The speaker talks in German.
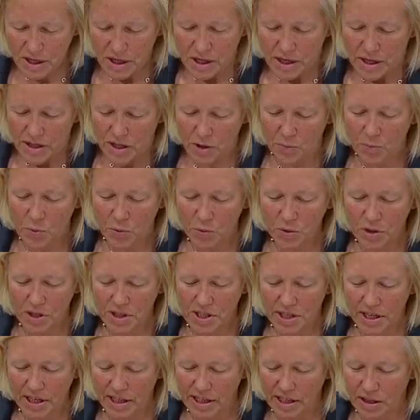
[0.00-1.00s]
die
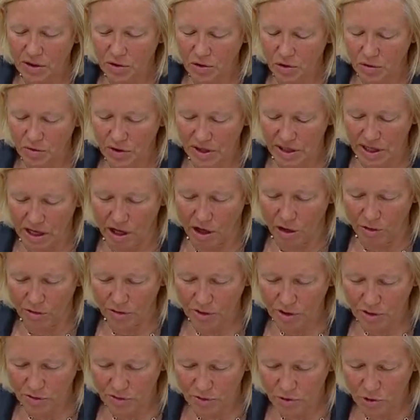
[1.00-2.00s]
Bundesregierung wird
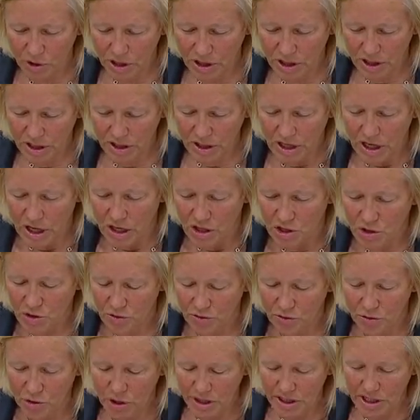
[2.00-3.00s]
aufgefordert,
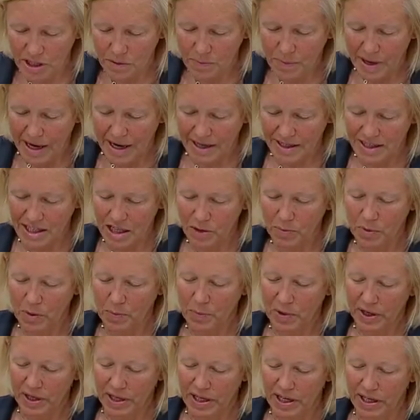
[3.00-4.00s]
sofort ein
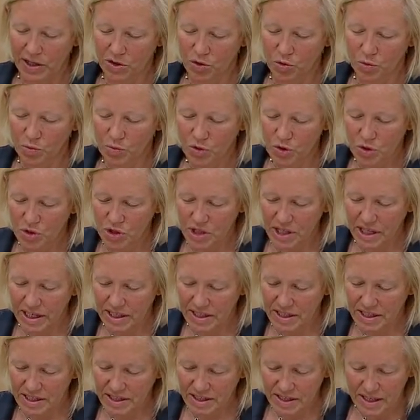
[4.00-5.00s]
Maßnahmenpaket
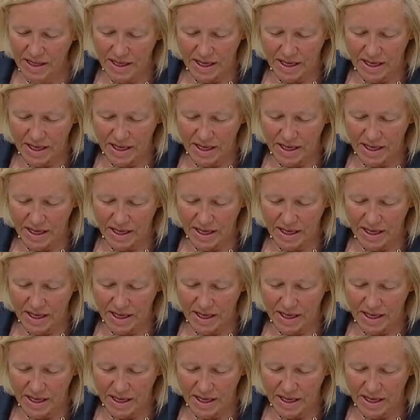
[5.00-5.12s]
umzusetzen,